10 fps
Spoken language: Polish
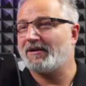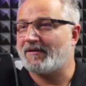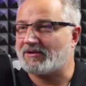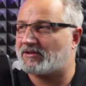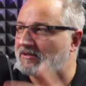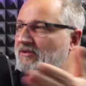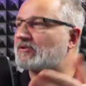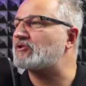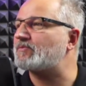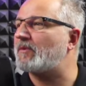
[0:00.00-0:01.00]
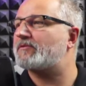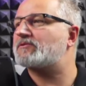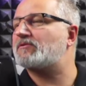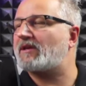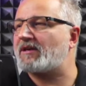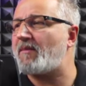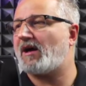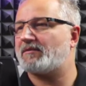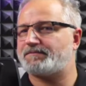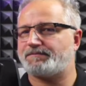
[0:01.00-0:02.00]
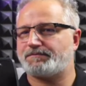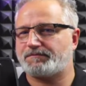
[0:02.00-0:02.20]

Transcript: że ten ktoś po prostu takie ma. No tak,